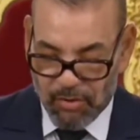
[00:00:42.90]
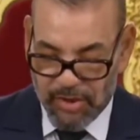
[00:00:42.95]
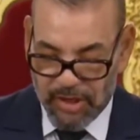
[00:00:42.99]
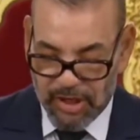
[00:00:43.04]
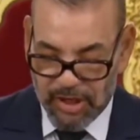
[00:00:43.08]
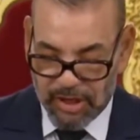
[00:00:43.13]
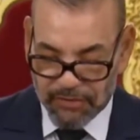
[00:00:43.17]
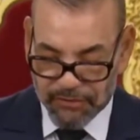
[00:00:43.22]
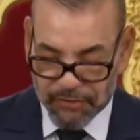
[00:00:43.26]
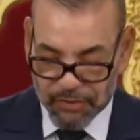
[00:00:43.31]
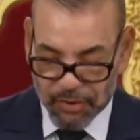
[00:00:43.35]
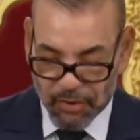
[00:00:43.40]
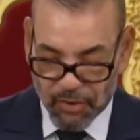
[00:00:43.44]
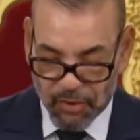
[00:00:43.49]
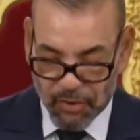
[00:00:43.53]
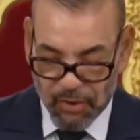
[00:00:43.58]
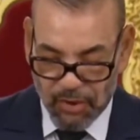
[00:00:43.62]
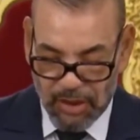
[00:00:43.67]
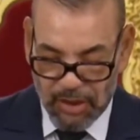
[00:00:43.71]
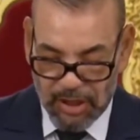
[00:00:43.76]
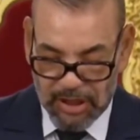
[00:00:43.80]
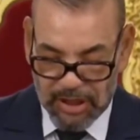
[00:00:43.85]
وهي نفس
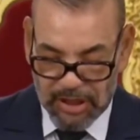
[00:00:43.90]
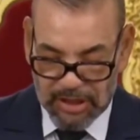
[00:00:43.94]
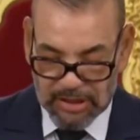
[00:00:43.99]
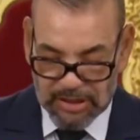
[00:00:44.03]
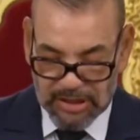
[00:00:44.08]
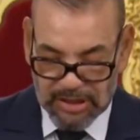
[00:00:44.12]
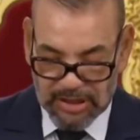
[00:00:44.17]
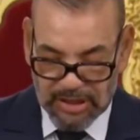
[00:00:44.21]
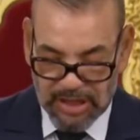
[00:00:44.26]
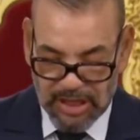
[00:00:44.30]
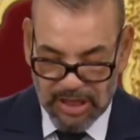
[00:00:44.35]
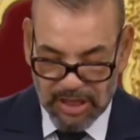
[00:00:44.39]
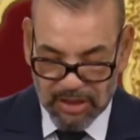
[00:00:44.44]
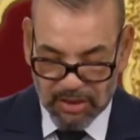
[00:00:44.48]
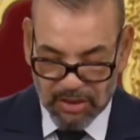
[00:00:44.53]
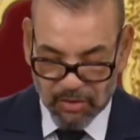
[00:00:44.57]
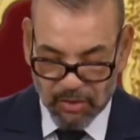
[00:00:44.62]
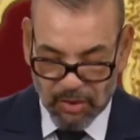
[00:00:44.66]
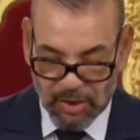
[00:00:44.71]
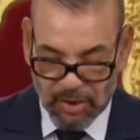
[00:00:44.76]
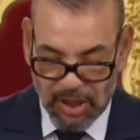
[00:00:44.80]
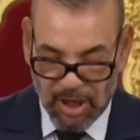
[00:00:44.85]
الروح التي
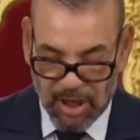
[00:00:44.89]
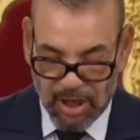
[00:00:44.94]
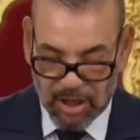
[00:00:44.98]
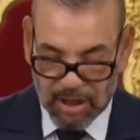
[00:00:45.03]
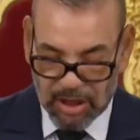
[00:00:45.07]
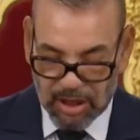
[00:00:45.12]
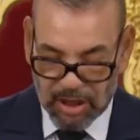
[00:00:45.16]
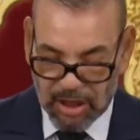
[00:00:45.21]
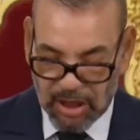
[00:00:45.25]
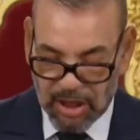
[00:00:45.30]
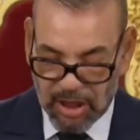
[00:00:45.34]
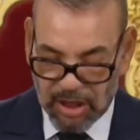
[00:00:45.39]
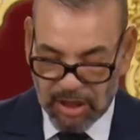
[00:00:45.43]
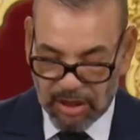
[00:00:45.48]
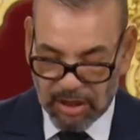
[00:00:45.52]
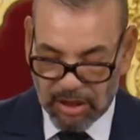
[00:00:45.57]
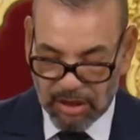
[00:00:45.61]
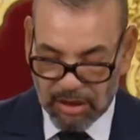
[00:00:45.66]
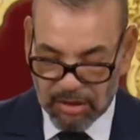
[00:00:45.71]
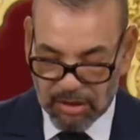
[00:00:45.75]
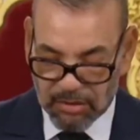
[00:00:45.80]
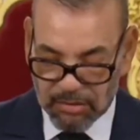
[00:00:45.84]
كانت وراء
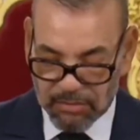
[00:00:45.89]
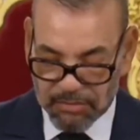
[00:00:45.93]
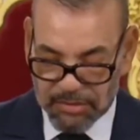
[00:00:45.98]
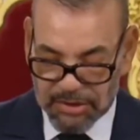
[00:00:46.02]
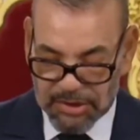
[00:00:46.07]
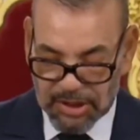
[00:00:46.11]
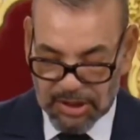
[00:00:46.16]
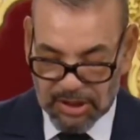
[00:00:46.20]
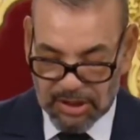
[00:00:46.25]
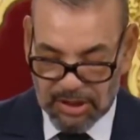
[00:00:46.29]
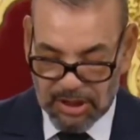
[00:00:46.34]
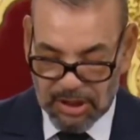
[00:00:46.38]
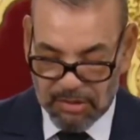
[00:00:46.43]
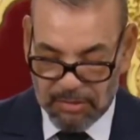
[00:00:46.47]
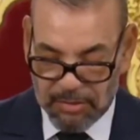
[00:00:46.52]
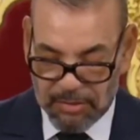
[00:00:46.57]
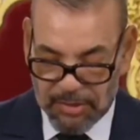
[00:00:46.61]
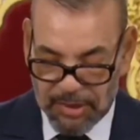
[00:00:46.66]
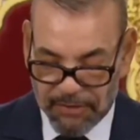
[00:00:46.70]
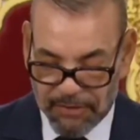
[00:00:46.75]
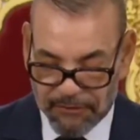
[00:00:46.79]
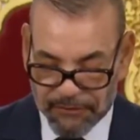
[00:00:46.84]
قرارنا بتقديم
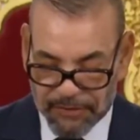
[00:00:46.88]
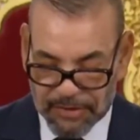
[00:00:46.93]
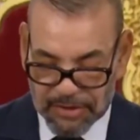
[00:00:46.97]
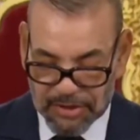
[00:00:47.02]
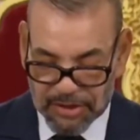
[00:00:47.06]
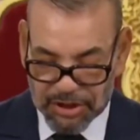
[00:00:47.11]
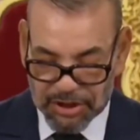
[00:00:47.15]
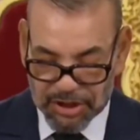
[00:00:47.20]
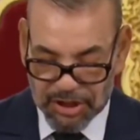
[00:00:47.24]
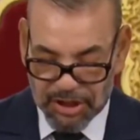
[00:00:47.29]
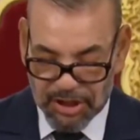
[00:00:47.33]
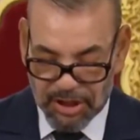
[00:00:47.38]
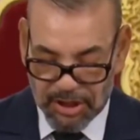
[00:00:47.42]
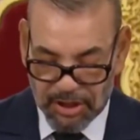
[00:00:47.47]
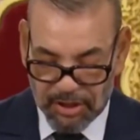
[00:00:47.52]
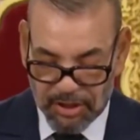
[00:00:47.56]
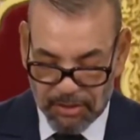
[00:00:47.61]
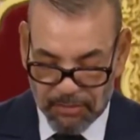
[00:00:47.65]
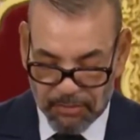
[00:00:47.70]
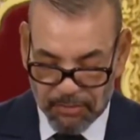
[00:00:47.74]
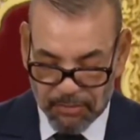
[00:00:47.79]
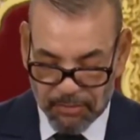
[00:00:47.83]
ملف
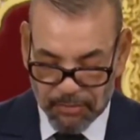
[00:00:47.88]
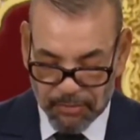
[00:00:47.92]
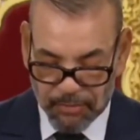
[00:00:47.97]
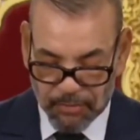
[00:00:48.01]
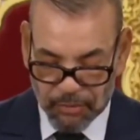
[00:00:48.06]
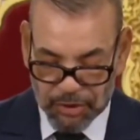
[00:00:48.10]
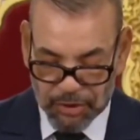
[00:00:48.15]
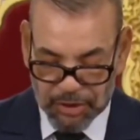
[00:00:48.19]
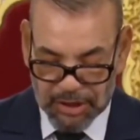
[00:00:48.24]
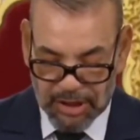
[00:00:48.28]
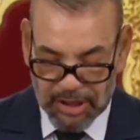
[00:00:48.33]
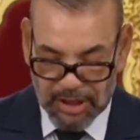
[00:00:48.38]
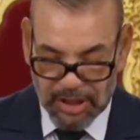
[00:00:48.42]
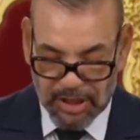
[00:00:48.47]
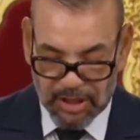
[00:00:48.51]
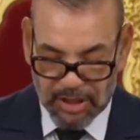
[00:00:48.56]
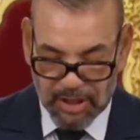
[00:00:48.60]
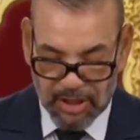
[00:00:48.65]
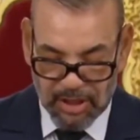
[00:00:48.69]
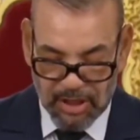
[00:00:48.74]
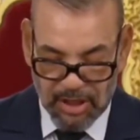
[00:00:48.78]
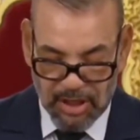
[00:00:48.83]
ترشيح
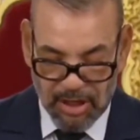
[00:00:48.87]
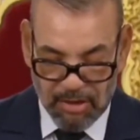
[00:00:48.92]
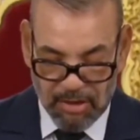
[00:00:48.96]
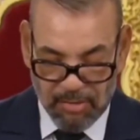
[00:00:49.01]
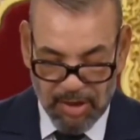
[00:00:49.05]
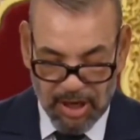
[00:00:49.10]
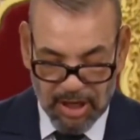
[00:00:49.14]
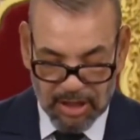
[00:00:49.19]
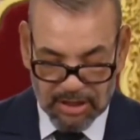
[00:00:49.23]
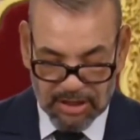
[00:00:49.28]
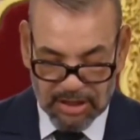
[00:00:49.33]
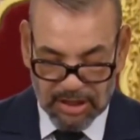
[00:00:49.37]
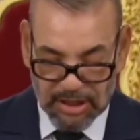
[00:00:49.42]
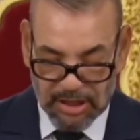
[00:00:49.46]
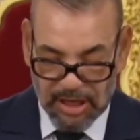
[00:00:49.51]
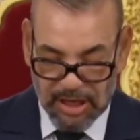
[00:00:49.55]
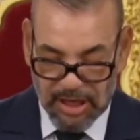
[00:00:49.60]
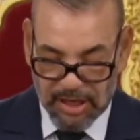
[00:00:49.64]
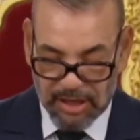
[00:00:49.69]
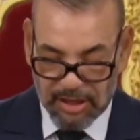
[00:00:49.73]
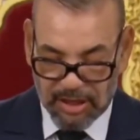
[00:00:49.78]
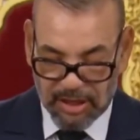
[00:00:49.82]
المشترك مع
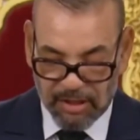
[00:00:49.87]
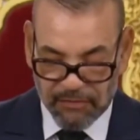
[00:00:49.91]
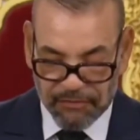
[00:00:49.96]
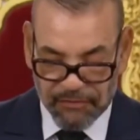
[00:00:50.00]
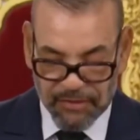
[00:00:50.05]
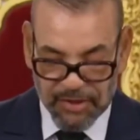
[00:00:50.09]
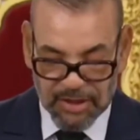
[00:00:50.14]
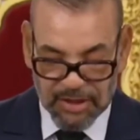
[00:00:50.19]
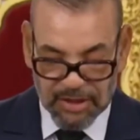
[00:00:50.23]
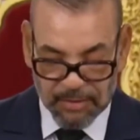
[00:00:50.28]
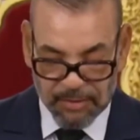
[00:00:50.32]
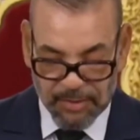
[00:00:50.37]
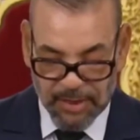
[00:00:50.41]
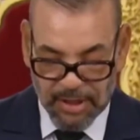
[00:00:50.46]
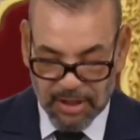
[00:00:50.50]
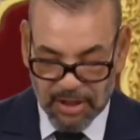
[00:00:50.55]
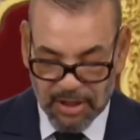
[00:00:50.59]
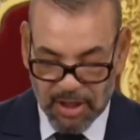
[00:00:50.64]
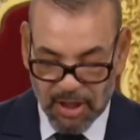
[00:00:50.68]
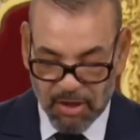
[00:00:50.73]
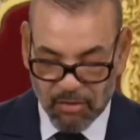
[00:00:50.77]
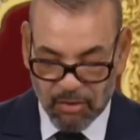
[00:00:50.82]
أصدقائنا في
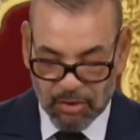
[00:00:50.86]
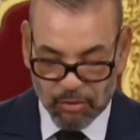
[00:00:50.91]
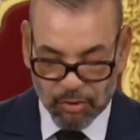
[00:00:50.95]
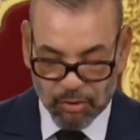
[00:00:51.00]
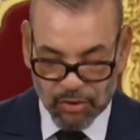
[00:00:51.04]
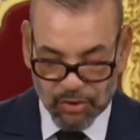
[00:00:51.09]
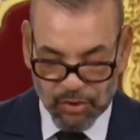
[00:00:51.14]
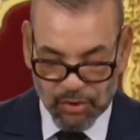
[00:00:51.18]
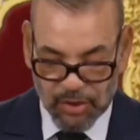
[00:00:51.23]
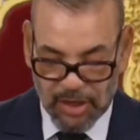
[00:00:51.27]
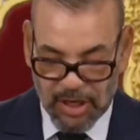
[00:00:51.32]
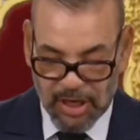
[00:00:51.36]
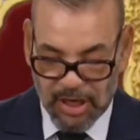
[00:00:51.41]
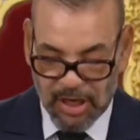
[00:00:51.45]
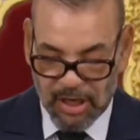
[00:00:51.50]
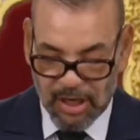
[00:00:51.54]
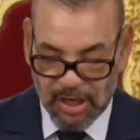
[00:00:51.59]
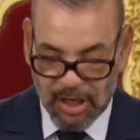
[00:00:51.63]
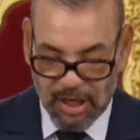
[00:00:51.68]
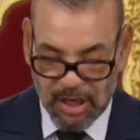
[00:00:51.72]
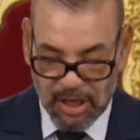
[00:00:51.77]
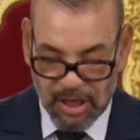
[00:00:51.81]
إسبانيا
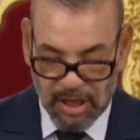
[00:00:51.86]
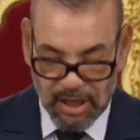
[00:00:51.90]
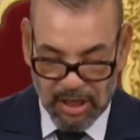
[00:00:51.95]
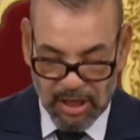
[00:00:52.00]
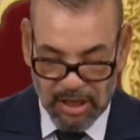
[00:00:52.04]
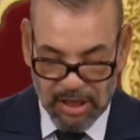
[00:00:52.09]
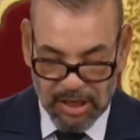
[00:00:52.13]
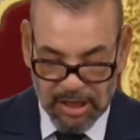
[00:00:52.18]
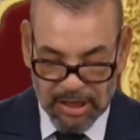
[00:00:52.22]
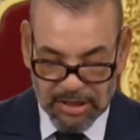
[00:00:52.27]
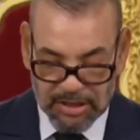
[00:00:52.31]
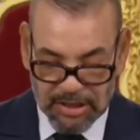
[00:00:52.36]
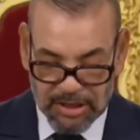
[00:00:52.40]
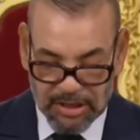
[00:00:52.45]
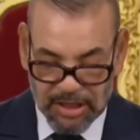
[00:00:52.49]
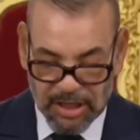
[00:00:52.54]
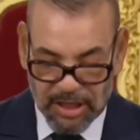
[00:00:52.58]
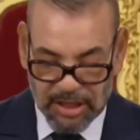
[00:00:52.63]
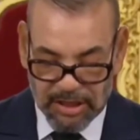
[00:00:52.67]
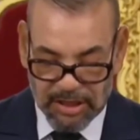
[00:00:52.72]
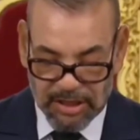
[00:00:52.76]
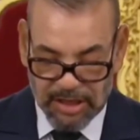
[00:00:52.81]
والبرتغال
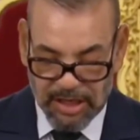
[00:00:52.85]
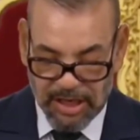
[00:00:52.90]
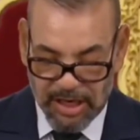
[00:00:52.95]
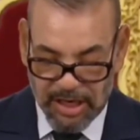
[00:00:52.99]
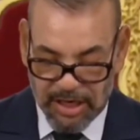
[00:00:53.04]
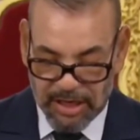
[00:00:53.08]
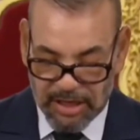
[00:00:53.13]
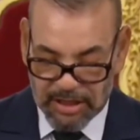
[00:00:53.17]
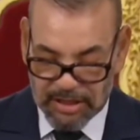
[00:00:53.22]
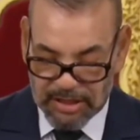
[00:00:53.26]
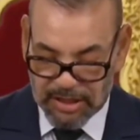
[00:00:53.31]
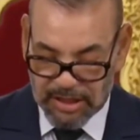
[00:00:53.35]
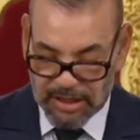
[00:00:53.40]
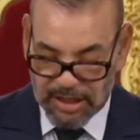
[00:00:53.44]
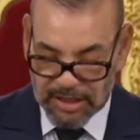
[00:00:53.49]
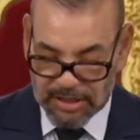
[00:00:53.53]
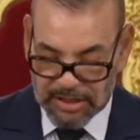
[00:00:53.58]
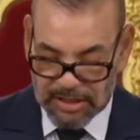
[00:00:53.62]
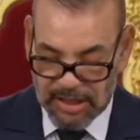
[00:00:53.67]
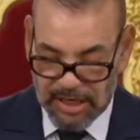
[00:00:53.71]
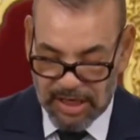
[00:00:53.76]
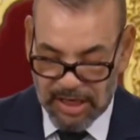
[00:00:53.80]
لاحتضان نهاية
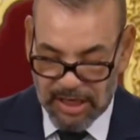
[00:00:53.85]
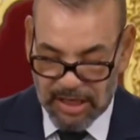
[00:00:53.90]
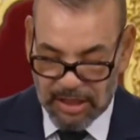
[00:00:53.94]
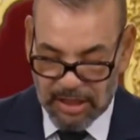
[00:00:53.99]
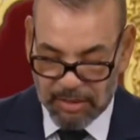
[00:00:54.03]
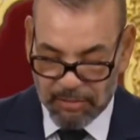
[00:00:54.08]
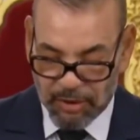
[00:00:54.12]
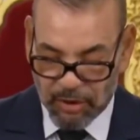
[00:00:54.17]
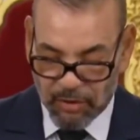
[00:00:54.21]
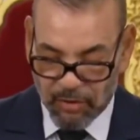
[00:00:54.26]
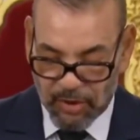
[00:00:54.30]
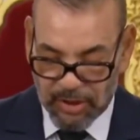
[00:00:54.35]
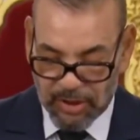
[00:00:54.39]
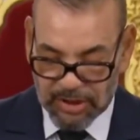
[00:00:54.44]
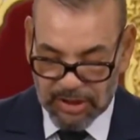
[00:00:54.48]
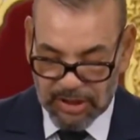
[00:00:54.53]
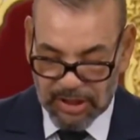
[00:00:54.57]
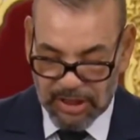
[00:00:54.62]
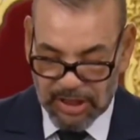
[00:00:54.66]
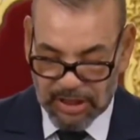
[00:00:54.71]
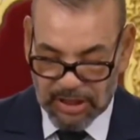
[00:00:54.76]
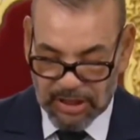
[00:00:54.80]
كأس العالم
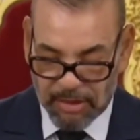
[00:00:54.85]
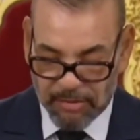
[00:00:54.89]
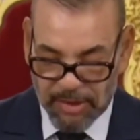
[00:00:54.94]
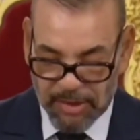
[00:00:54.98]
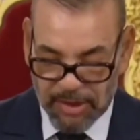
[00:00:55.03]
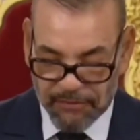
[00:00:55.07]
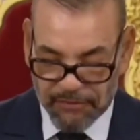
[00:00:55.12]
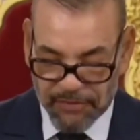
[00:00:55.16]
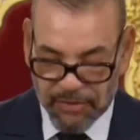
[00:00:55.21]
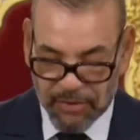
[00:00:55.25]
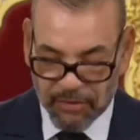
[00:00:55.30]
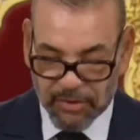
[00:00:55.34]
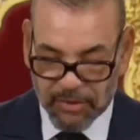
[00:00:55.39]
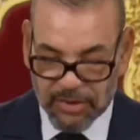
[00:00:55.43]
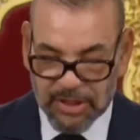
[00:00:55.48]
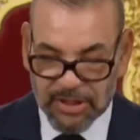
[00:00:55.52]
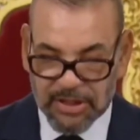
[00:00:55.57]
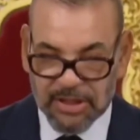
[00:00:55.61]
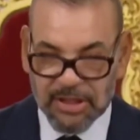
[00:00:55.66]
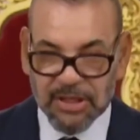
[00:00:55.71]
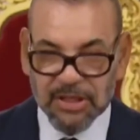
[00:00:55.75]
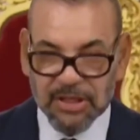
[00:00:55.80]
لكرة القدم
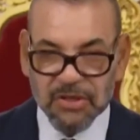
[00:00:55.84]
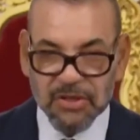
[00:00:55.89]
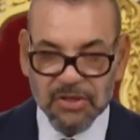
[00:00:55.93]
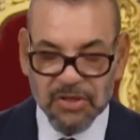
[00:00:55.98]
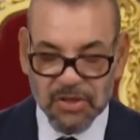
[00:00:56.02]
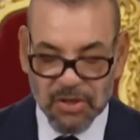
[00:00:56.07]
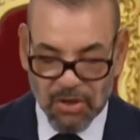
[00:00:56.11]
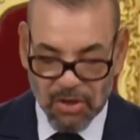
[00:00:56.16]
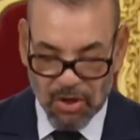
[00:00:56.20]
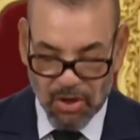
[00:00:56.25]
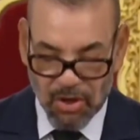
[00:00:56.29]
2030